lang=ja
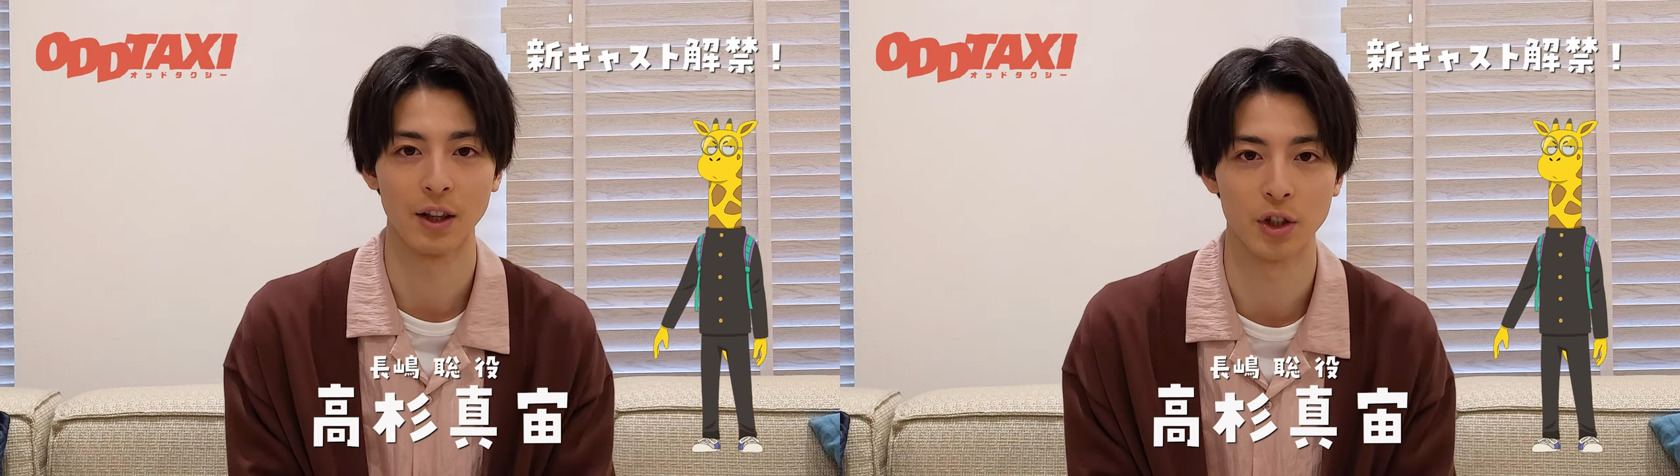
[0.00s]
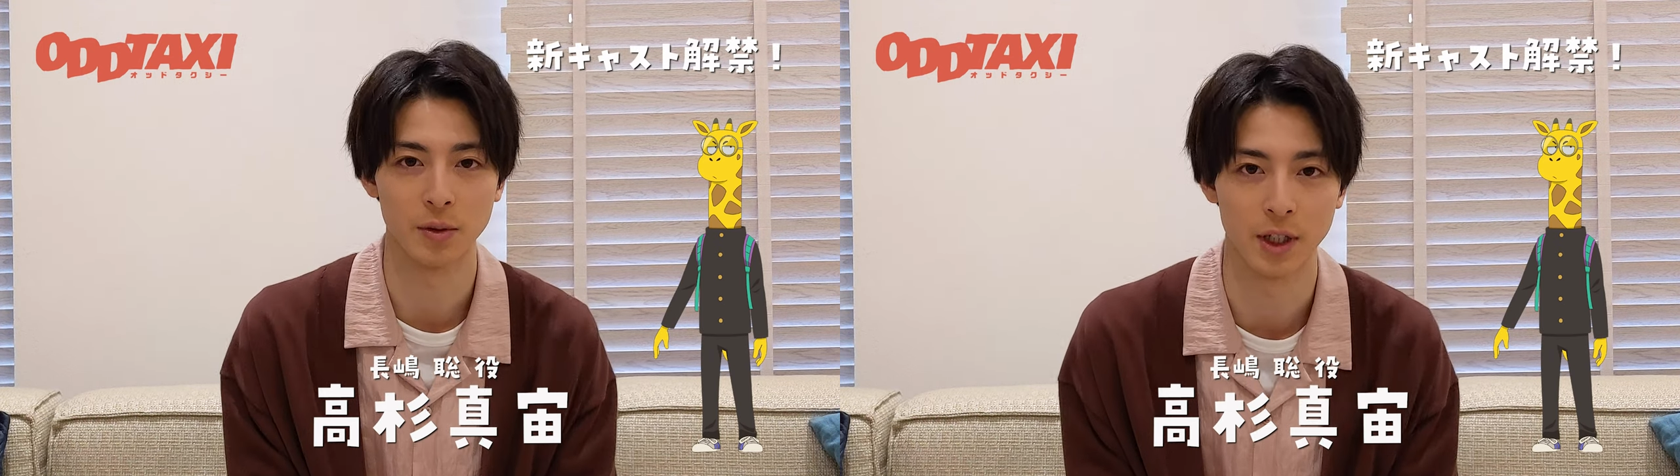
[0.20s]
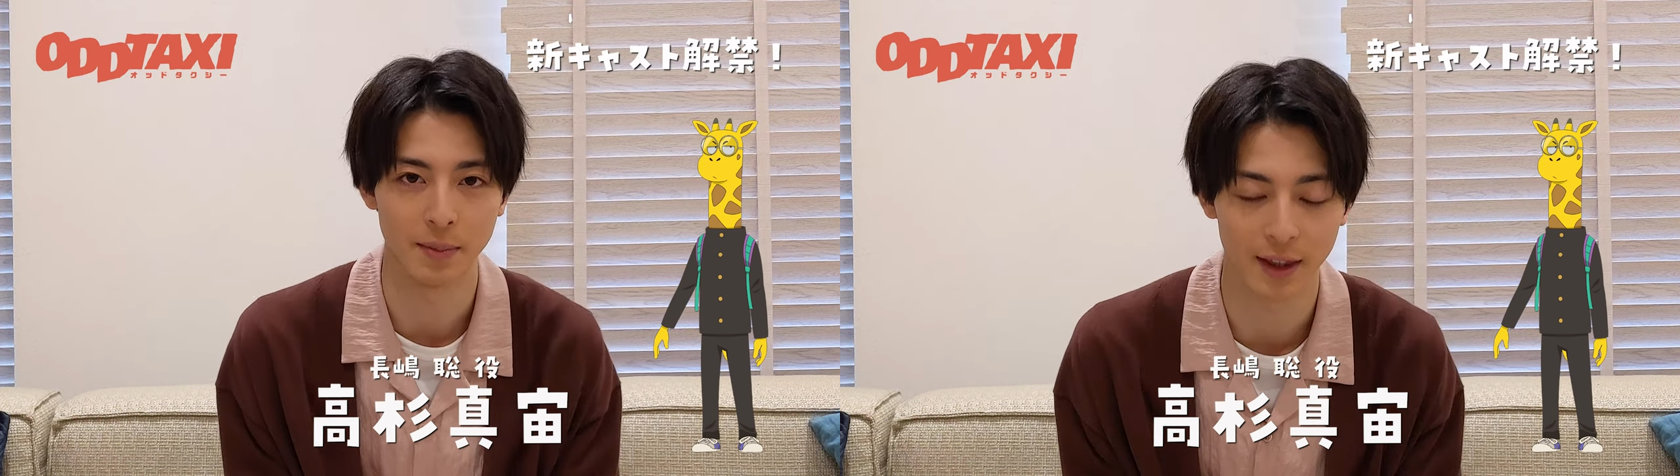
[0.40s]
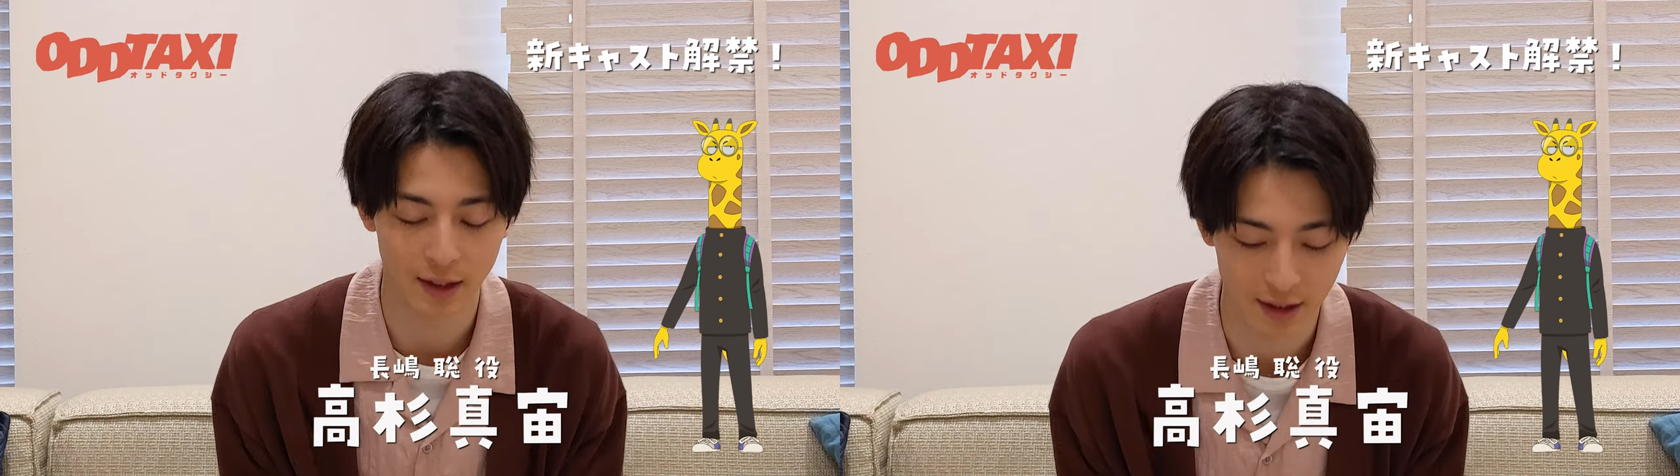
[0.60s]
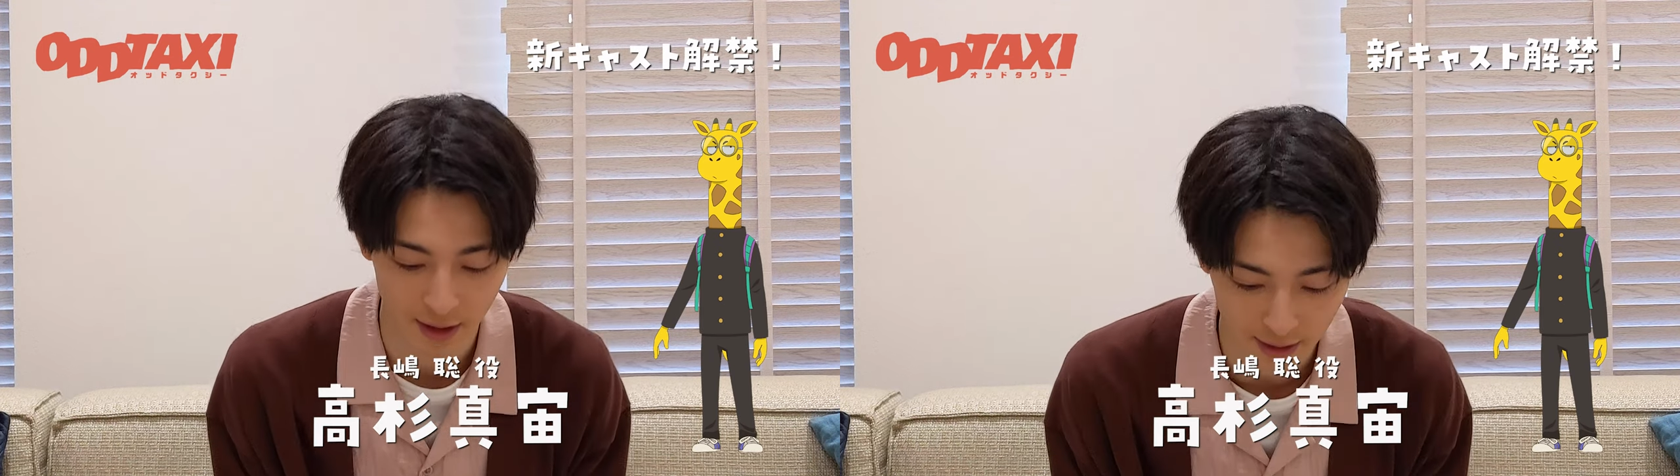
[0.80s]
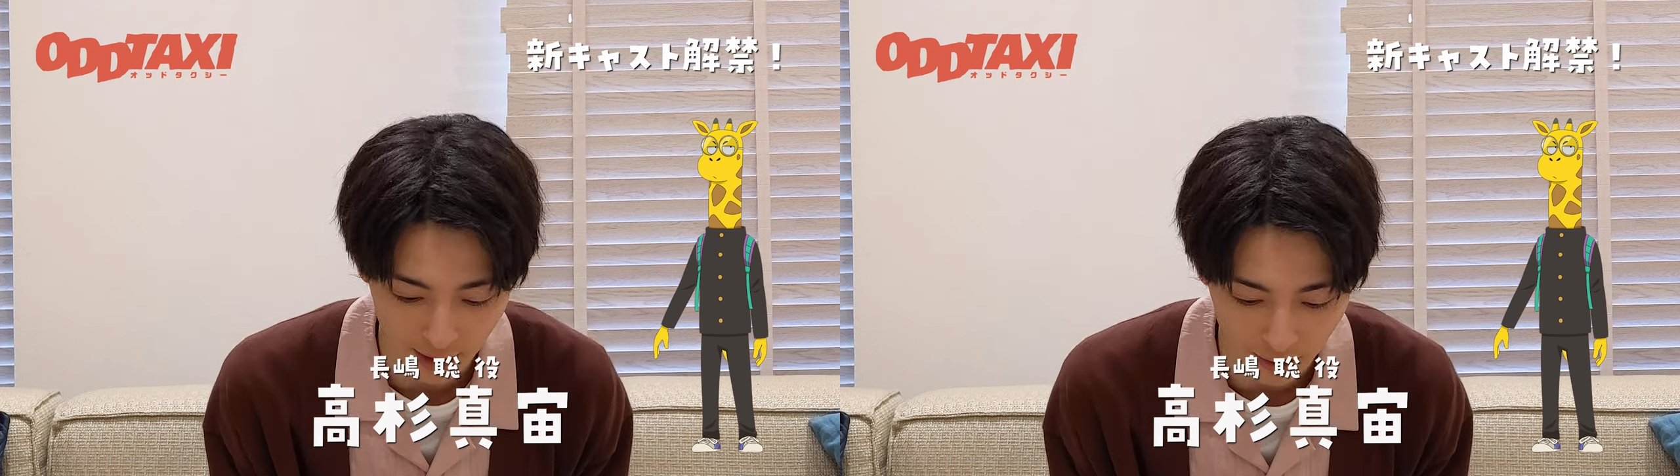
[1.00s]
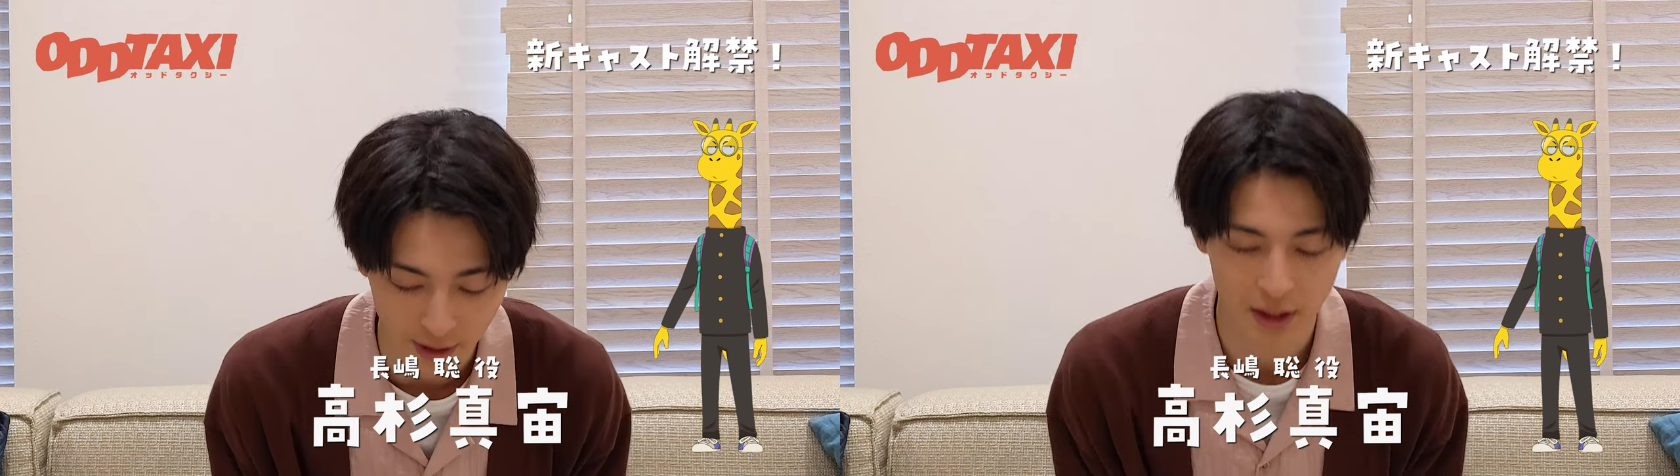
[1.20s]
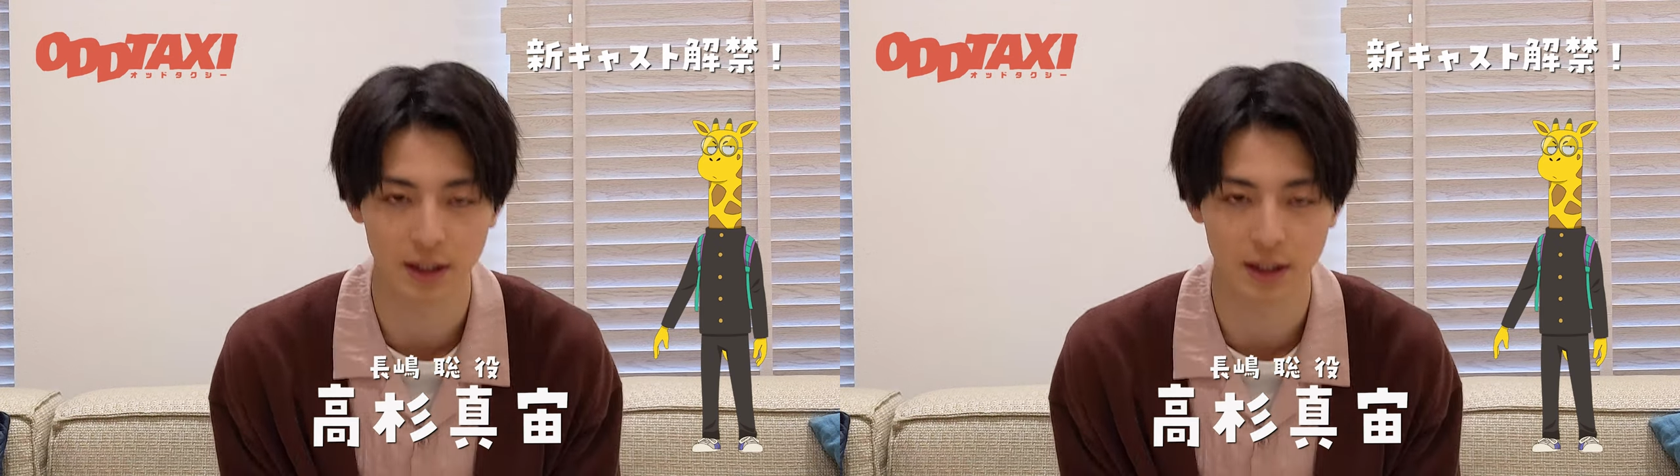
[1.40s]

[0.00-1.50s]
楽しみに待っていただけたら嬉